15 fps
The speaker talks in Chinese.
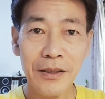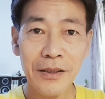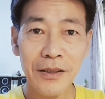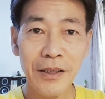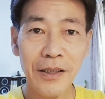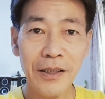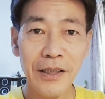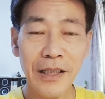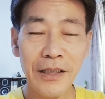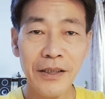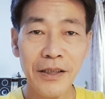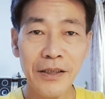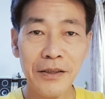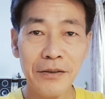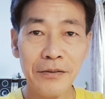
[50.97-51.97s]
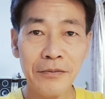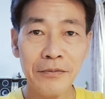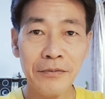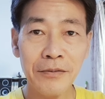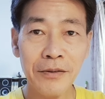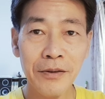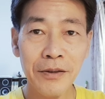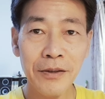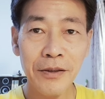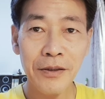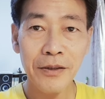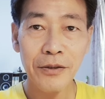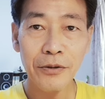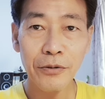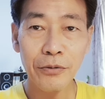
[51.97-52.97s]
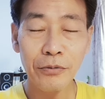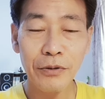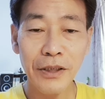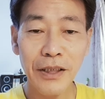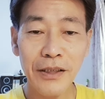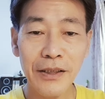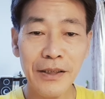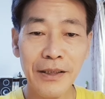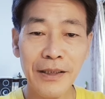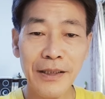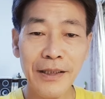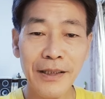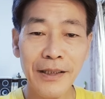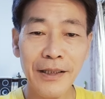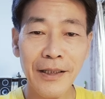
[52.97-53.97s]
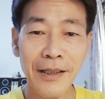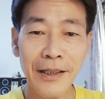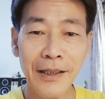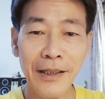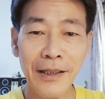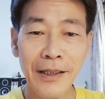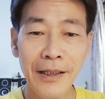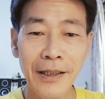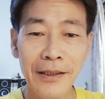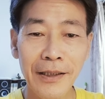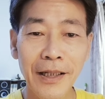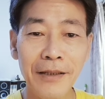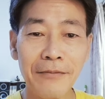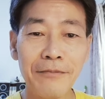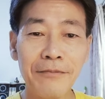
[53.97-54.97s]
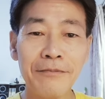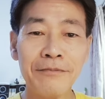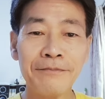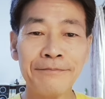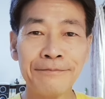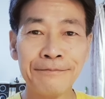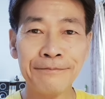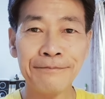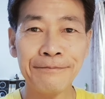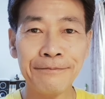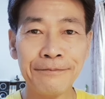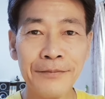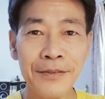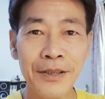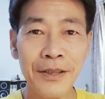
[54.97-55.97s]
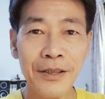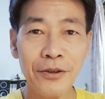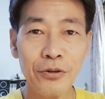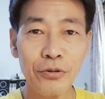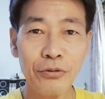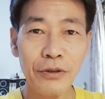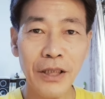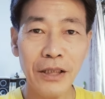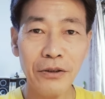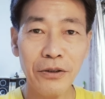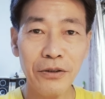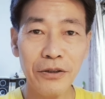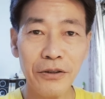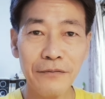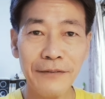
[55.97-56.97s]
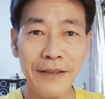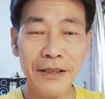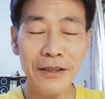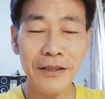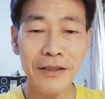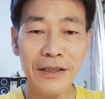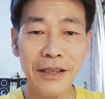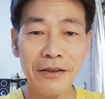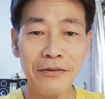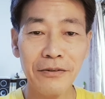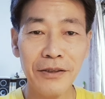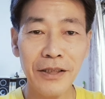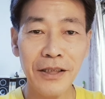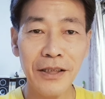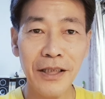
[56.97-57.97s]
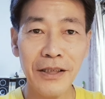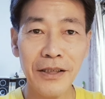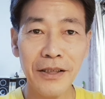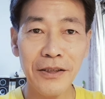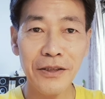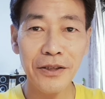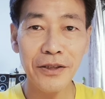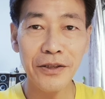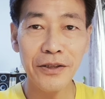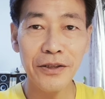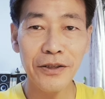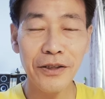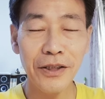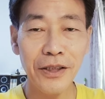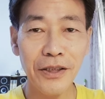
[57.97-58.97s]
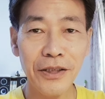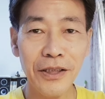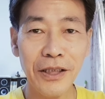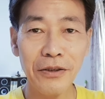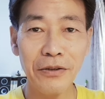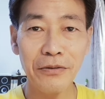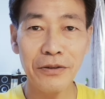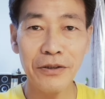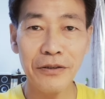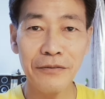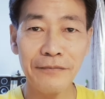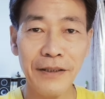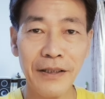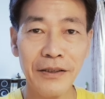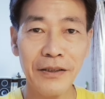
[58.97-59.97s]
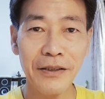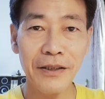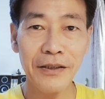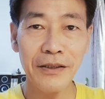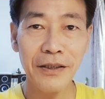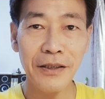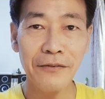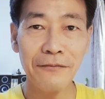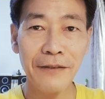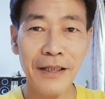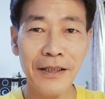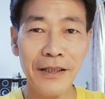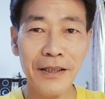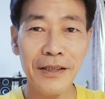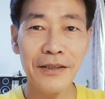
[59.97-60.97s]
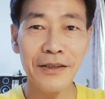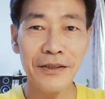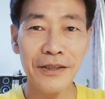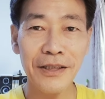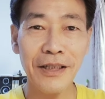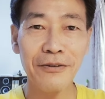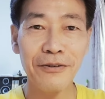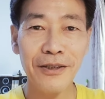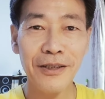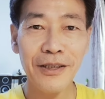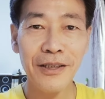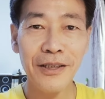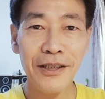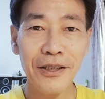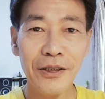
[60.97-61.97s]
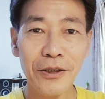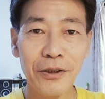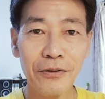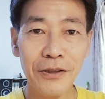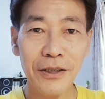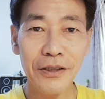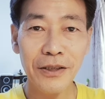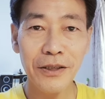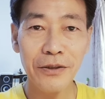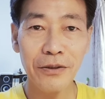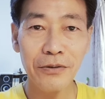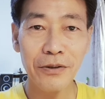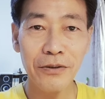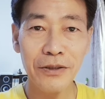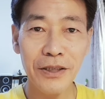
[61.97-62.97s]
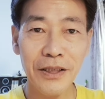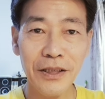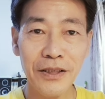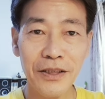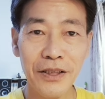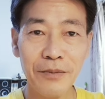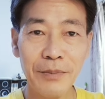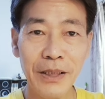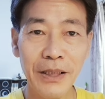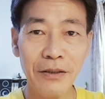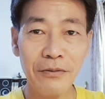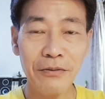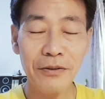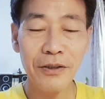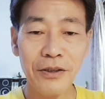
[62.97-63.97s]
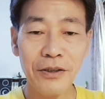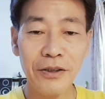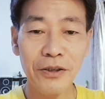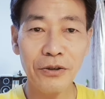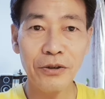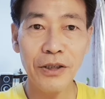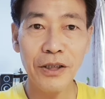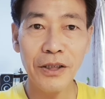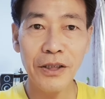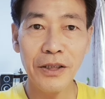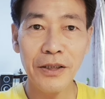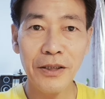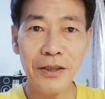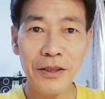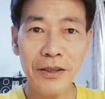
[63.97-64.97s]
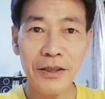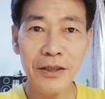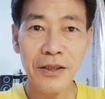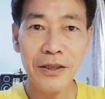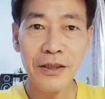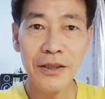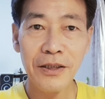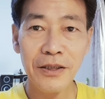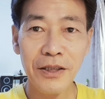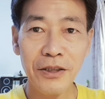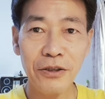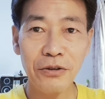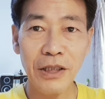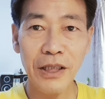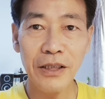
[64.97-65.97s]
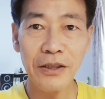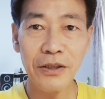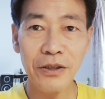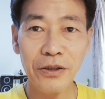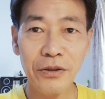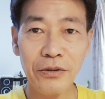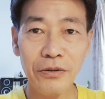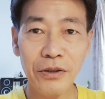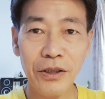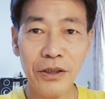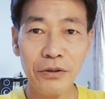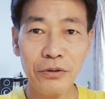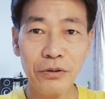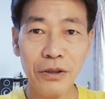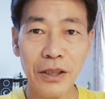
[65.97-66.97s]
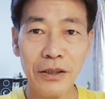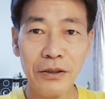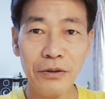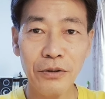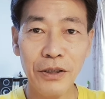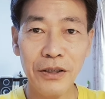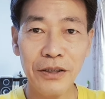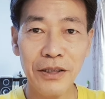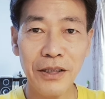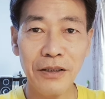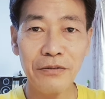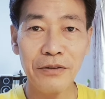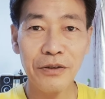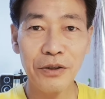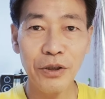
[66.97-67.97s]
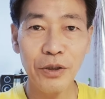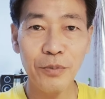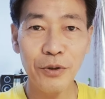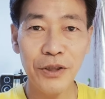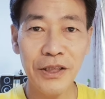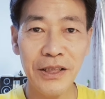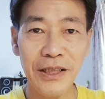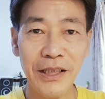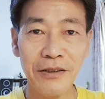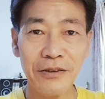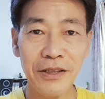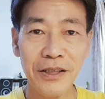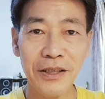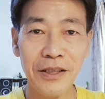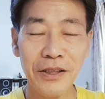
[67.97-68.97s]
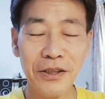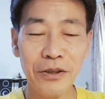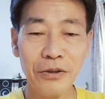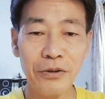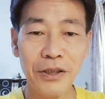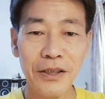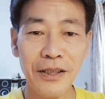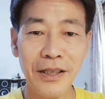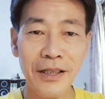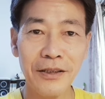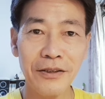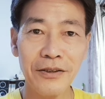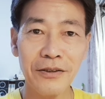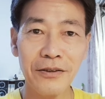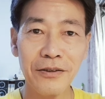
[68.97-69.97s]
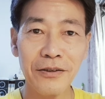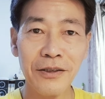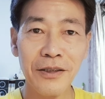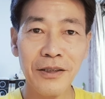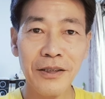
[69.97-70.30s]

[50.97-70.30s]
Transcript: 现代人、古人感叹“书到用时方恨少”，现代人则是“得到用时方恨方恨少”。功德这种东西很奇妙，你越精算就越算越少，你越不计较，心里就越踏实。